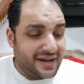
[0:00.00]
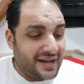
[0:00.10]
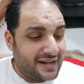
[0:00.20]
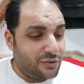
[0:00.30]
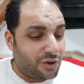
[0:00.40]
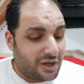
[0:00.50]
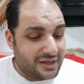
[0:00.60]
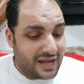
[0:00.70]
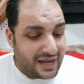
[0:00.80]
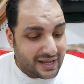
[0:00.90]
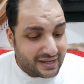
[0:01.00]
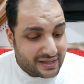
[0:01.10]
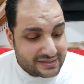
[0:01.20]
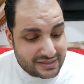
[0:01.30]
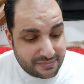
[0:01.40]
الاهلي والرد على
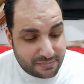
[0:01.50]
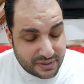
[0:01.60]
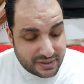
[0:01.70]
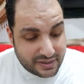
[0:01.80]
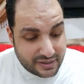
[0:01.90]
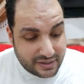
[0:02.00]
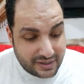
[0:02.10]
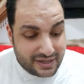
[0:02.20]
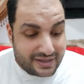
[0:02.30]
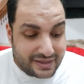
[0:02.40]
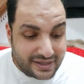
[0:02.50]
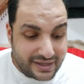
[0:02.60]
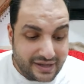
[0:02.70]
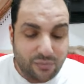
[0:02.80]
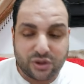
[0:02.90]
اكاذيب آه،
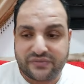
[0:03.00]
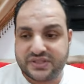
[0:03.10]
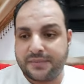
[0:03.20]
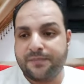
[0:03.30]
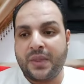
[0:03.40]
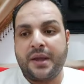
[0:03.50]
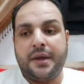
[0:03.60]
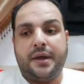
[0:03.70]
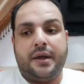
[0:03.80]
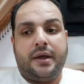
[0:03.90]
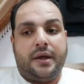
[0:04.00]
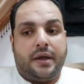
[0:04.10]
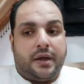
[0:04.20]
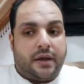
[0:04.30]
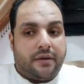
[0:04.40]
الانديه المنافسه
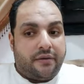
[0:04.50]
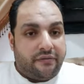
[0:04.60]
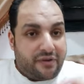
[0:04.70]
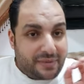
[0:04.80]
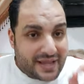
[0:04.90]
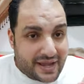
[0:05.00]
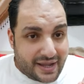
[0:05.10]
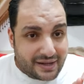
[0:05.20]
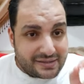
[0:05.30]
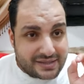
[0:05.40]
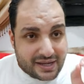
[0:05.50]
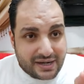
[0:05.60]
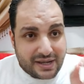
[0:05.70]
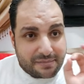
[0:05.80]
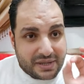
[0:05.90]
في البداية
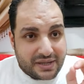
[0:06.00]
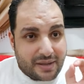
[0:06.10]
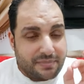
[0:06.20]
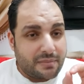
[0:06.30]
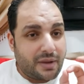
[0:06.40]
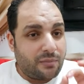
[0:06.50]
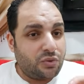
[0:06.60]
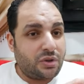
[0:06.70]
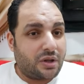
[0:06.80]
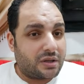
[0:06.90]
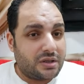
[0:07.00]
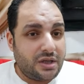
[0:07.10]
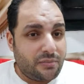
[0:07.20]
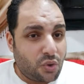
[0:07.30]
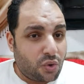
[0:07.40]
رسالة من كابتن محمود
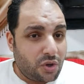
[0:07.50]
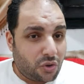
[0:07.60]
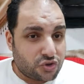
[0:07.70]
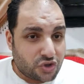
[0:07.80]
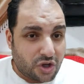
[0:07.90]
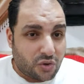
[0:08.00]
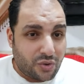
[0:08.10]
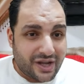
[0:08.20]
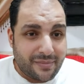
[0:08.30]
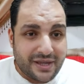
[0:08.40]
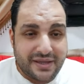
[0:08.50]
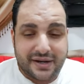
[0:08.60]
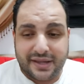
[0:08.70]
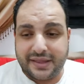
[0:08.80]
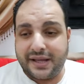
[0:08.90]
الخطيب لكل عشاق
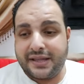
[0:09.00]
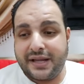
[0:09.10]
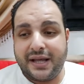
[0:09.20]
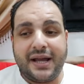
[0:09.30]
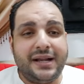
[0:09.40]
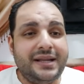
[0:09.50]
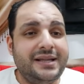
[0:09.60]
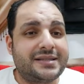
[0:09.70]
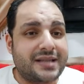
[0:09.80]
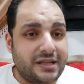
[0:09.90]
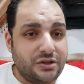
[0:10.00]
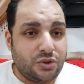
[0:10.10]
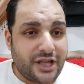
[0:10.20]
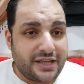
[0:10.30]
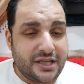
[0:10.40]
وجماهير النادي الأهلي
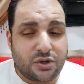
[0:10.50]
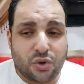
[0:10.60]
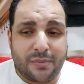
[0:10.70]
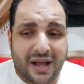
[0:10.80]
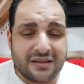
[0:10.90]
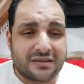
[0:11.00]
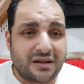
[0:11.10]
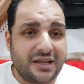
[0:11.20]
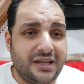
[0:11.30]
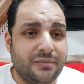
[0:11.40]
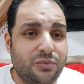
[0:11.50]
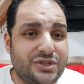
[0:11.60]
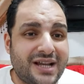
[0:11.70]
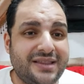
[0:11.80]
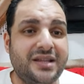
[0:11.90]
سندوا ناديكم عن طريق
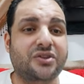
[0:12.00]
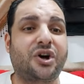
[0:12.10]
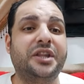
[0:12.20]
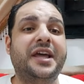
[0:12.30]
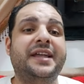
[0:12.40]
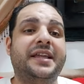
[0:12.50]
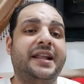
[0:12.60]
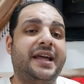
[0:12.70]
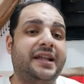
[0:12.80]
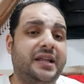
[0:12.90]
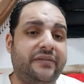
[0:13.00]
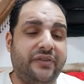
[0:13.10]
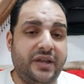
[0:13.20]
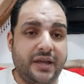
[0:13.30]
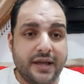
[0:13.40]
مساندة قناة الأهلي
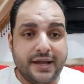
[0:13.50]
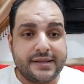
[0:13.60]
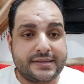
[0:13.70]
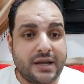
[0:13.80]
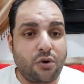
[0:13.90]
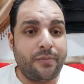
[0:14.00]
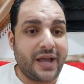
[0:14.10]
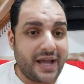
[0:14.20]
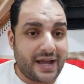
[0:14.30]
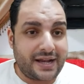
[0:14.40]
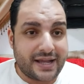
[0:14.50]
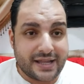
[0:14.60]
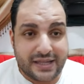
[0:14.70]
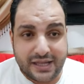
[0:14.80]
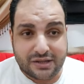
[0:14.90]
في ثوبها
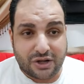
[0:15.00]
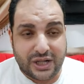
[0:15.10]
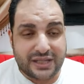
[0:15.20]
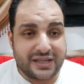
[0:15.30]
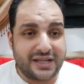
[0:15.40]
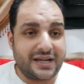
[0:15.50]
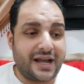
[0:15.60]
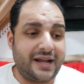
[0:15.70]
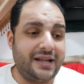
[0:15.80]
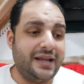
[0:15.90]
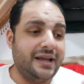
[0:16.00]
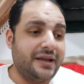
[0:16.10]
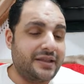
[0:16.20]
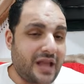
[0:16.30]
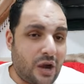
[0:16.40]
الجديد قناة النادي الأهلي
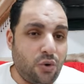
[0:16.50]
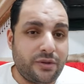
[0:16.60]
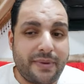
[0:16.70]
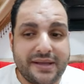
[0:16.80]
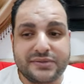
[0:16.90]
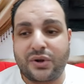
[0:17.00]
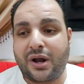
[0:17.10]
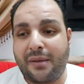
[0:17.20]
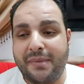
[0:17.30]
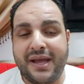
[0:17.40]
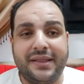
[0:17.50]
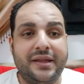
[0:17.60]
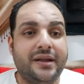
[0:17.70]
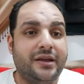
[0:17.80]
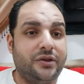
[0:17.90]
تعود بإذن
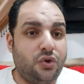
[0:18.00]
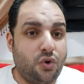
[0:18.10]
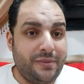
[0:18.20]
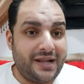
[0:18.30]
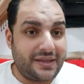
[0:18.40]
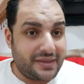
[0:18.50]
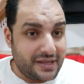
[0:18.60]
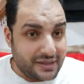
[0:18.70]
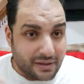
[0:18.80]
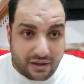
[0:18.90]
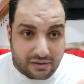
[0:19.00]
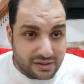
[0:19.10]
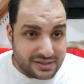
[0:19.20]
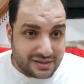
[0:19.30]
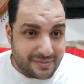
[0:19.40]
الرحمن يوم الاثنين
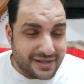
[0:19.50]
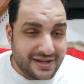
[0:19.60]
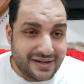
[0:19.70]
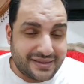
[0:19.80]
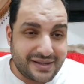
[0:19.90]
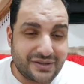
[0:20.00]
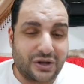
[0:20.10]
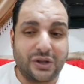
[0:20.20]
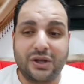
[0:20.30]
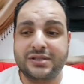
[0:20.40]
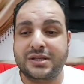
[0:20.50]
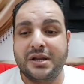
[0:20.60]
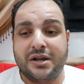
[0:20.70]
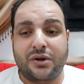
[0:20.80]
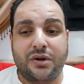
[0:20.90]
خلاص احنا بقينا الاثنين خلاص
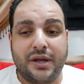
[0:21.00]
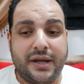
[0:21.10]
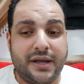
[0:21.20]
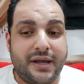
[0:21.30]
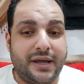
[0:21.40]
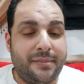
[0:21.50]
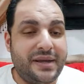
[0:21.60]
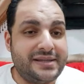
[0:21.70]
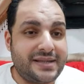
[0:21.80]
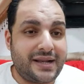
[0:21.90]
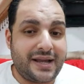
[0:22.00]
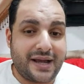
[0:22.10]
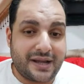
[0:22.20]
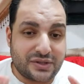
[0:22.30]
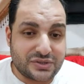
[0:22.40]
آه، باذن
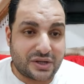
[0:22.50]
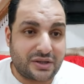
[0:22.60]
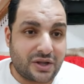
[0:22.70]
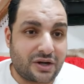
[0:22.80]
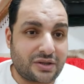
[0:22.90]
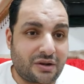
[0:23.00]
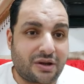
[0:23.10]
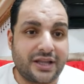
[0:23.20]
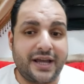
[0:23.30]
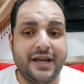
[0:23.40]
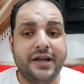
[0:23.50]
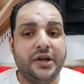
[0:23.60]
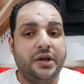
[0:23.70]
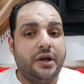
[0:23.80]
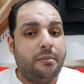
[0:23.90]
الله هتظهر النهارده القناه
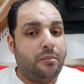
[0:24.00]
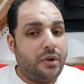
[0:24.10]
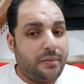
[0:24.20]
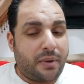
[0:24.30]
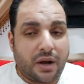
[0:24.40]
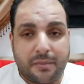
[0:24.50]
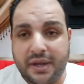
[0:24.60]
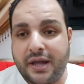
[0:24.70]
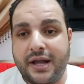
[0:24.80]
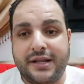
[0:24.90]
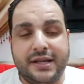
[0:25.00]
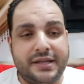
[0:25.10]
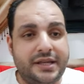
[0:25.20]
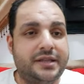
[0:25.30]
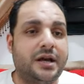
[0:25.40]
ببرامجها
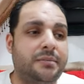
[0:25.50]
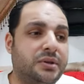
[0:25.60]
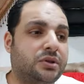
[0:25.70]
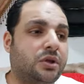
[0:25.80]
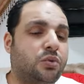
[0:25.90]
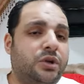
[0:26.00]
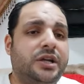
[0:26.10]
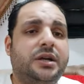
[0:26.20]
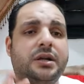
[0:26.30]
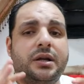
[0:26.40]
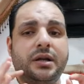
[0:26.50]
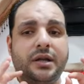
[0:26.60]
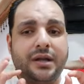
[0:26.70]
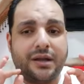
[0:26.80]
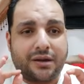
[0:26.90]
الجديده بالتطوير
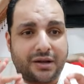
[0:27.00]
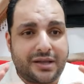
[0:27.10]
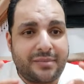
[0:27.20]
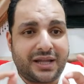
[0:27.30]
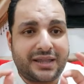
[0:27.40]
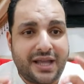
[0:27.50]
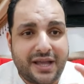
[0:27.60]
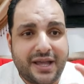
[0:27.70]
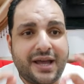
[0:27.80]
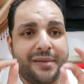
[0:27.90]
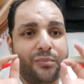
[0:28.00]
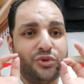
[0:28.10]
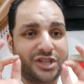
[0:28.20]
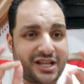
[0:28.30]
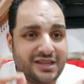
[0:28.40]
القناه محتاجه
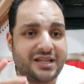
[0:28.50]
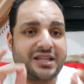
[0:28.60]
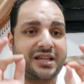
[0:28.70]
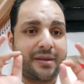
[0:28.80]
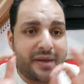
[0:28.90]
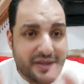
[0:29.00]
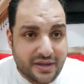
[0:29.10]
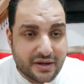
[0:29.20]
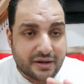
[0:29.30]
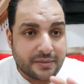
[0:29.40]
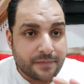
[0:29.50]
مسانده الجماهير